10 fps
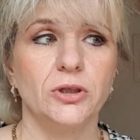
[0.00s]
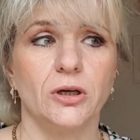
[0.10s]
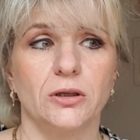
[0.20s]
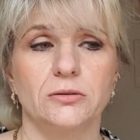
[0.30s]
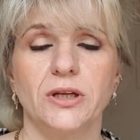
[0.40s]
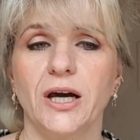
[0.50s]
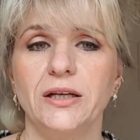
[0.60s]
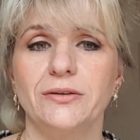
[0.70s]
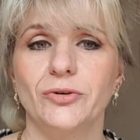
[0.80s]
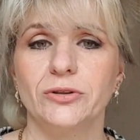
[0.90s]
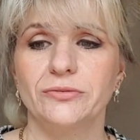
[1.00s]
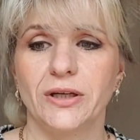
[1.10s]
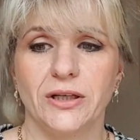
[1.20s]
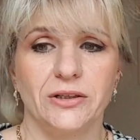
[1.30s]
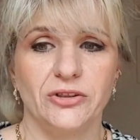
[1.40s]
ja, nach einer Woche
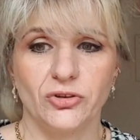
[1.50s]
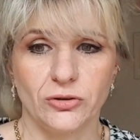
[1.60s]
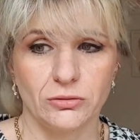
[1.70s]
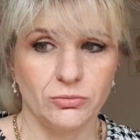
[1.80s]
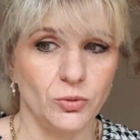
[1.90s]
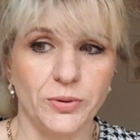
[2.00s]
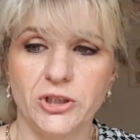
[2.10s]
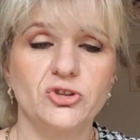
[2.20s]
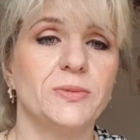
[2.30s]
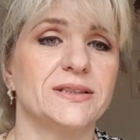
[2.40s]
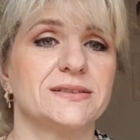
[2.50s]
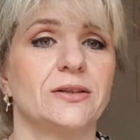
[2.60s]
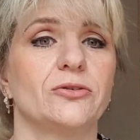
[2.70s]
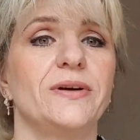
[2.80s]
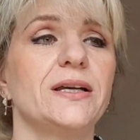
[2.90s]
waren dann diese OP-Schmerzen
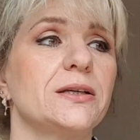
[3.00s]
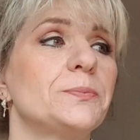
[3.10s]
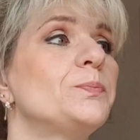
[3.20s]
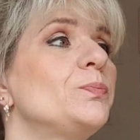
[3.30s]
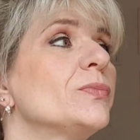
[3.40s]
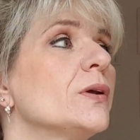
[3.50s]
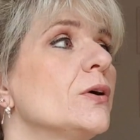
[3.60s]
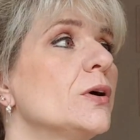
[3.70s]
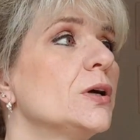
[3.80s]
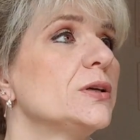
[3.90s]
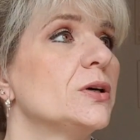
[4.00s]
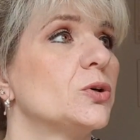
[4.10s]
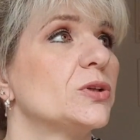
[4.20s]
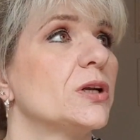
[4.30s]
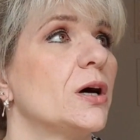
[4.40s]
auch weg. Ja,
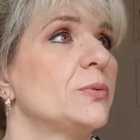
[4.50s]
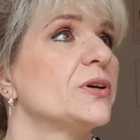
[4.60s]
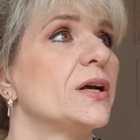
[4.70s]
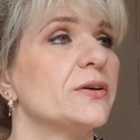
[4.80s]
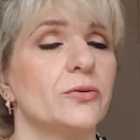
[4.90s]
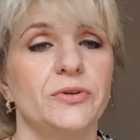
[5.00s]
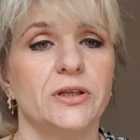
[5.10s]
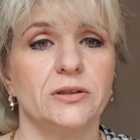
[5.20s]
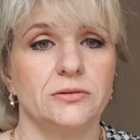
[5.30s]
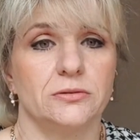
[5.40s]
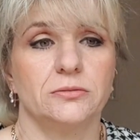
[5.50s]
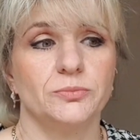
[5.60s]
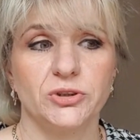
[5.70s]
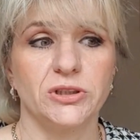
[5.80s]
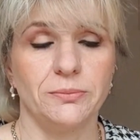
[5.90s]
und dann habe ich halt auch wieder äh, ein
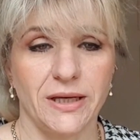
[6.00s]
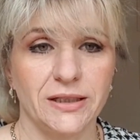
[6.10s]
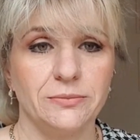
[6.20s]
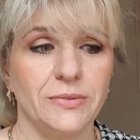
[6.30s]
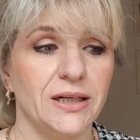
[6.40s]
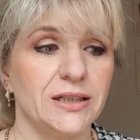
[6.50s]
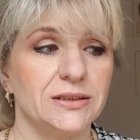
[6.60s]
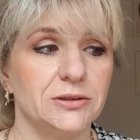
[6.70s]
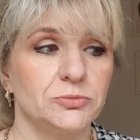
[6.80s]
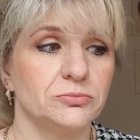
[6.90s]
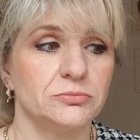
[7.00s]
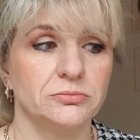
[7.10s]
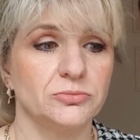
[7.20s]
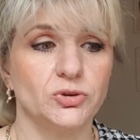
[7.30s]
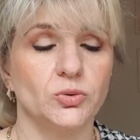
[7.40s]
bisschen mehr gemacht.
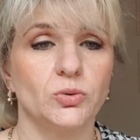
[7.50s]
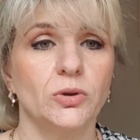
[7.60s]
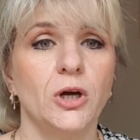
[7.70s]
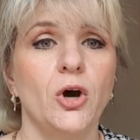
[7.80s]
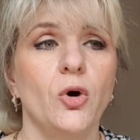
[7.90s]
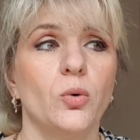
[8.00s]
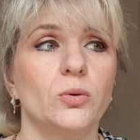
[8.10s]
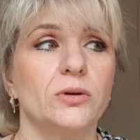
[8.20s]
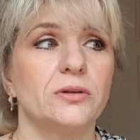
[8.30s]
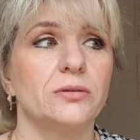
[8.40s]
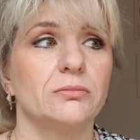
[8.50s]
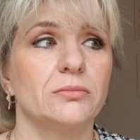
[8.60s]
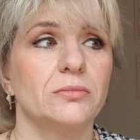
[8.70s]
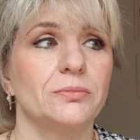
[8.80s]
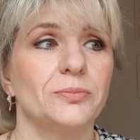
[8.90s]
So, und
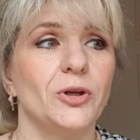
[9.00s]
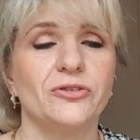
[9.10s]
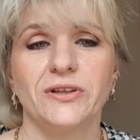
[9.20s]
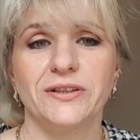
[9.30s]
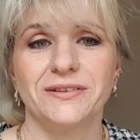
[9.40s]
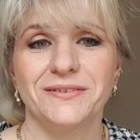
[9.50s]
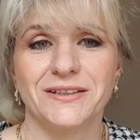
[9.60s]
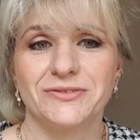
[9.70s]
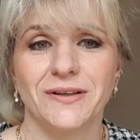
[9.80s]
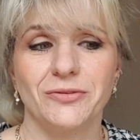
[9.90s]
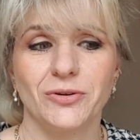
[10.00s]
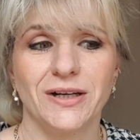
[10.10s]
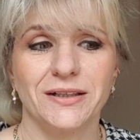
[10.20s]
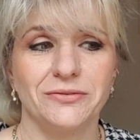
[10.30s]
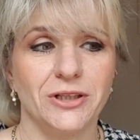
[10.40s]
plötzlich nach zwei Wochen
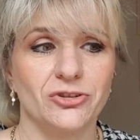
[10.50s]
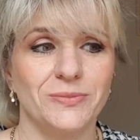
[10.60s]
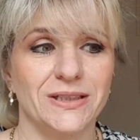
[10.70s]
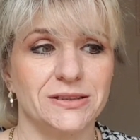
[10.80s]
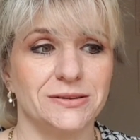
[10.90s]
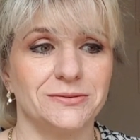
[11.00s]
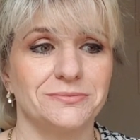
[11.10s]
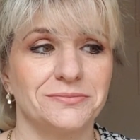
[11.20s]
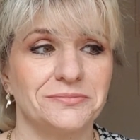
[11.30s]
hatte ich wieder Schmerzen